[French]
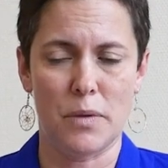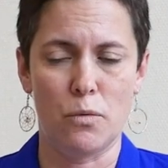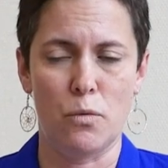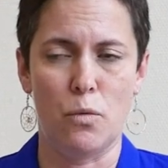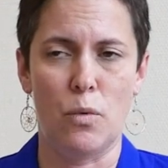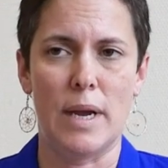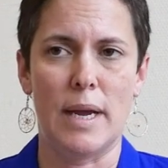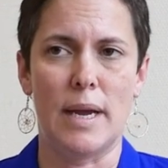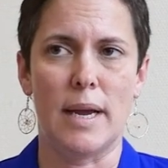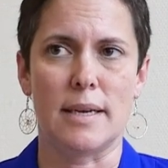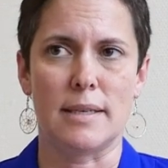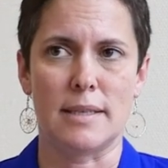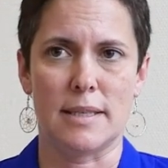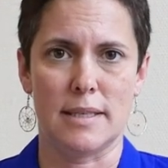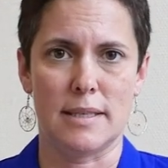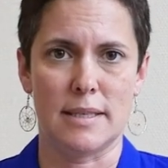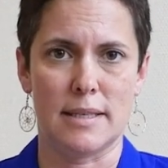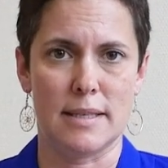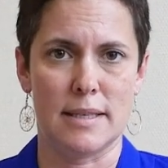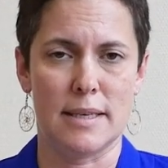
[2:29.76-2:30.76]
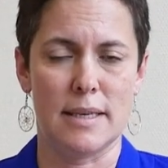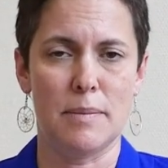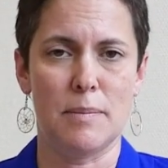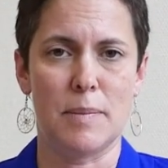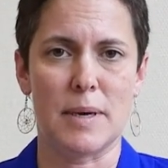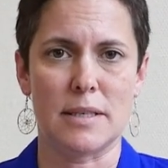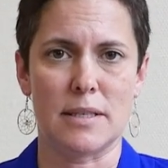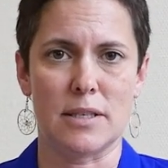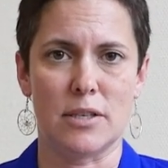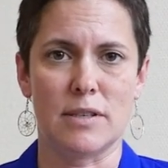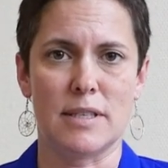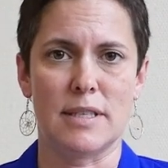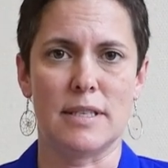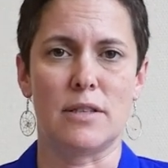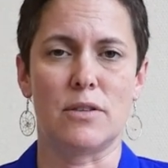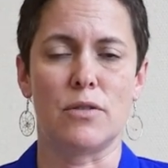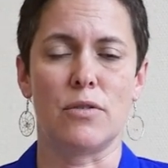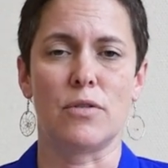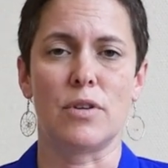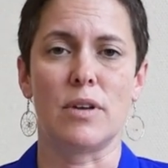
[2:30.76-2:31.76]
ou est assassinée parce que
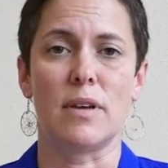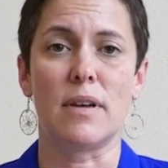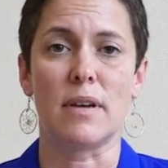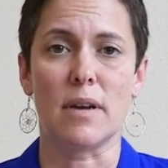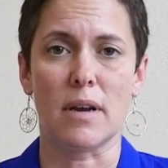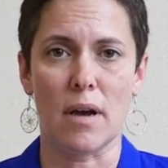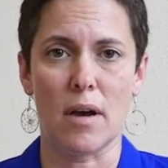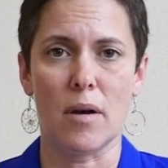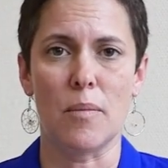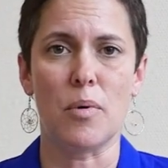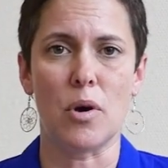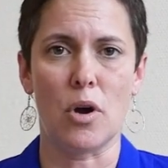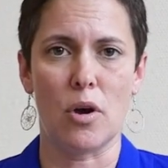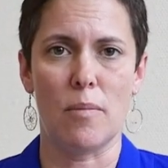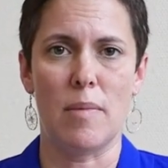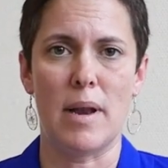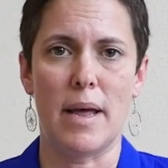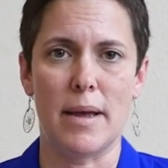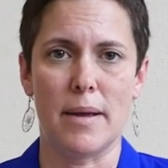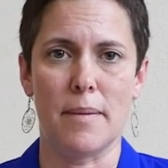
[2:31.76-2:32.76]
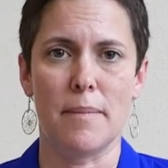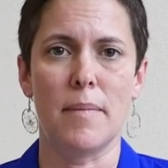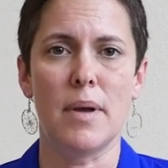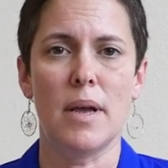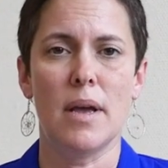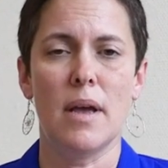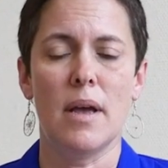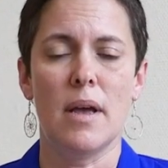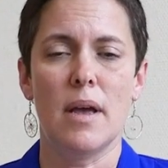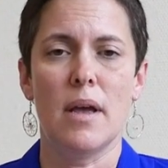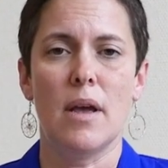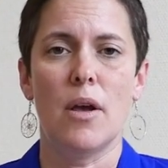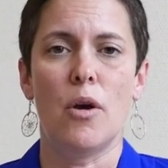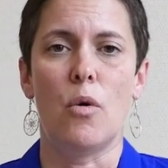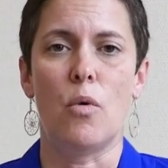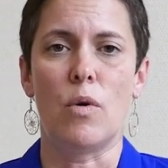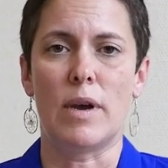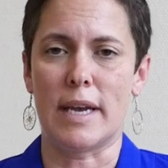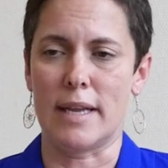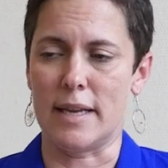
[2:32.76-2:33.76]
c'est un grand problème
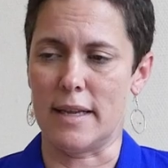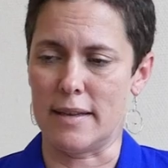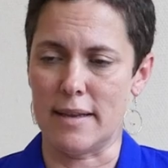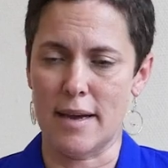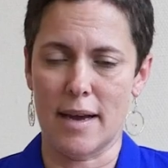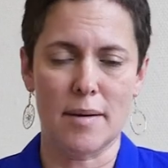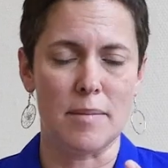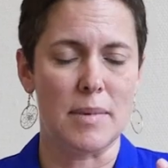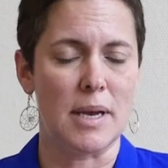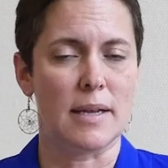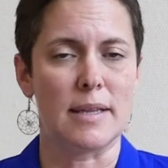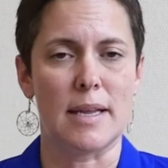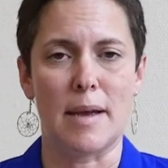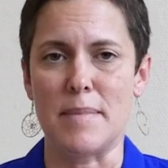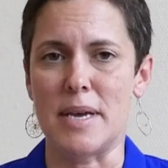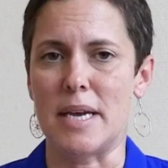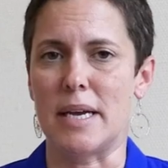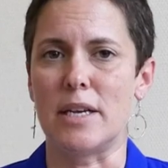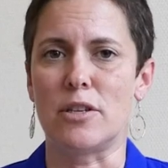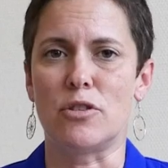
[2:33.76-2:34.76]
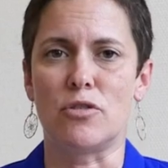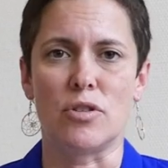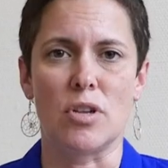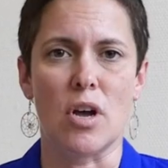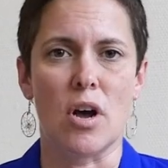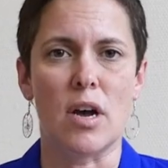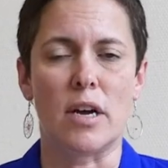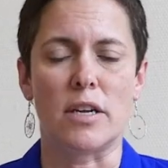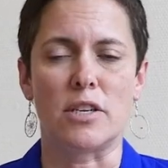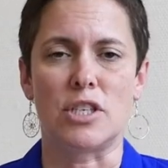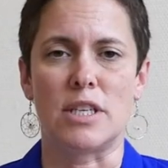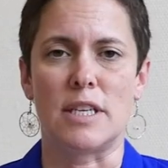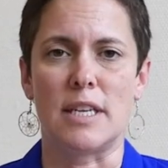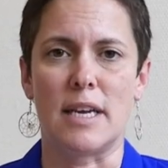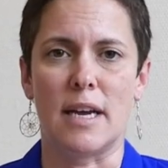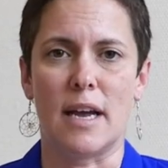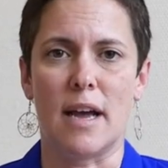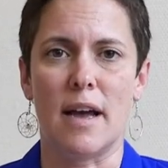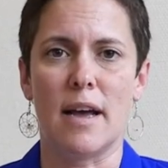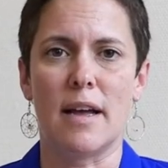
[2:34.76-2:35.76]
au Canada, mais en Amérique du Nord en
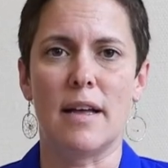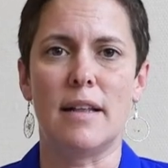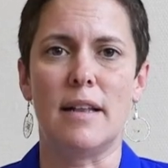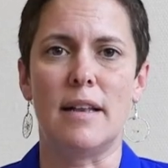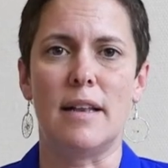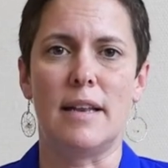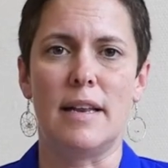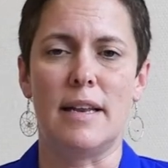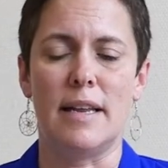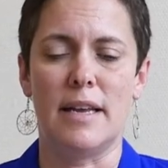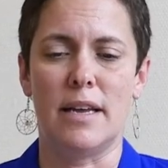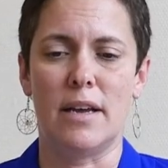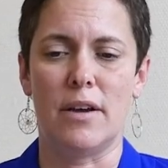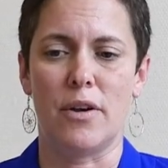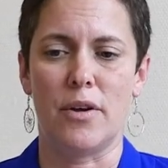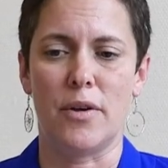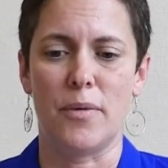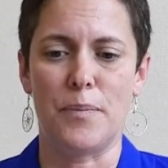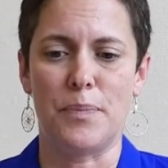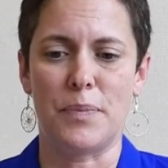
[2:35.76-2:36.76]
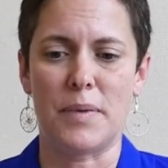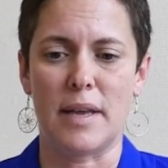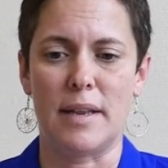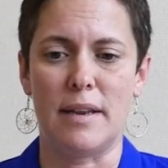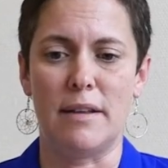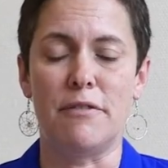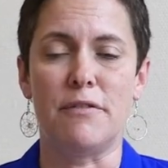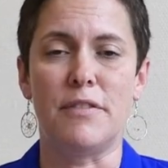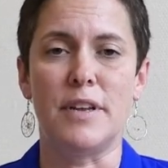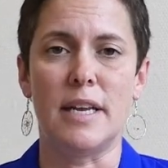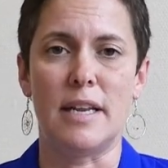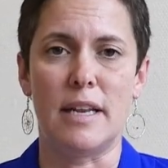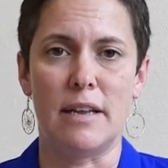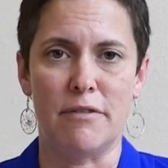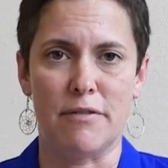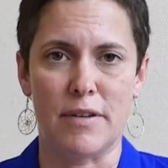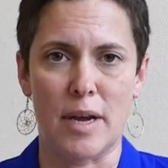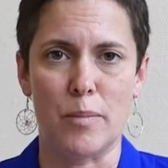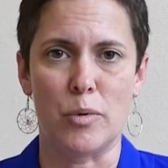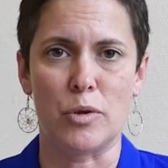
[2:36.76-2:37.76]
général, les, euh, les filles et les
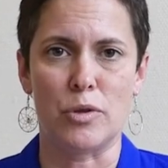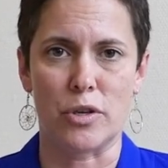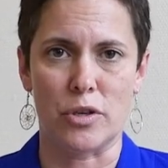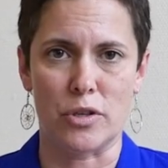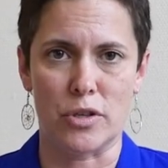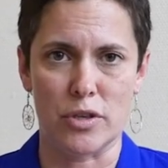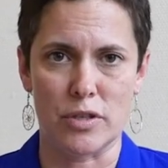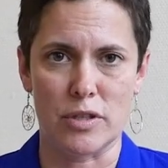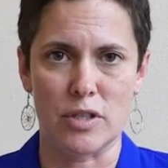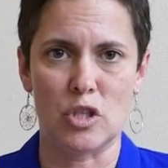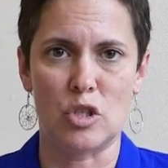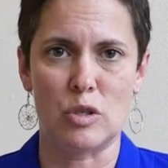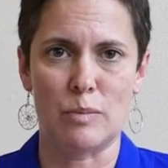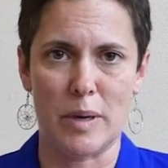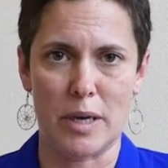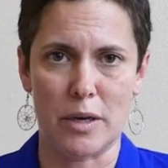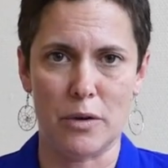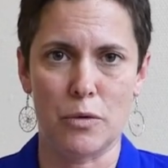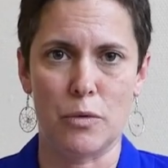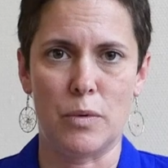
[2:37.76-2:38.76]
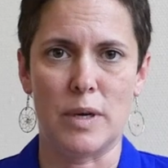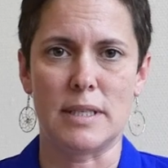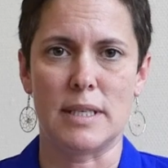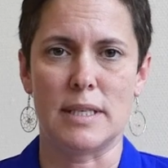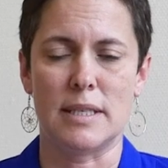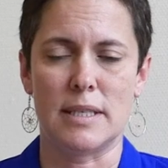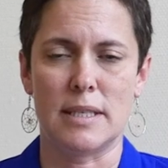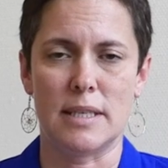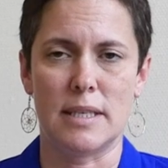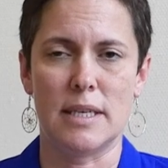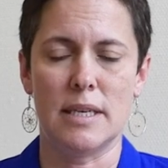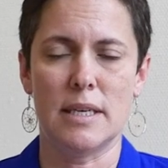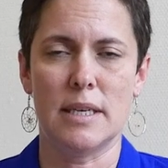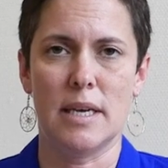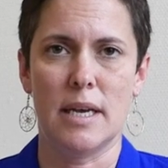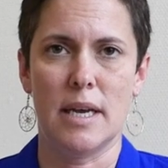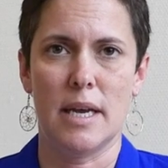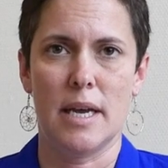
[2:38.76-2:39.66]
femmes autochtones disparues ou assassinées.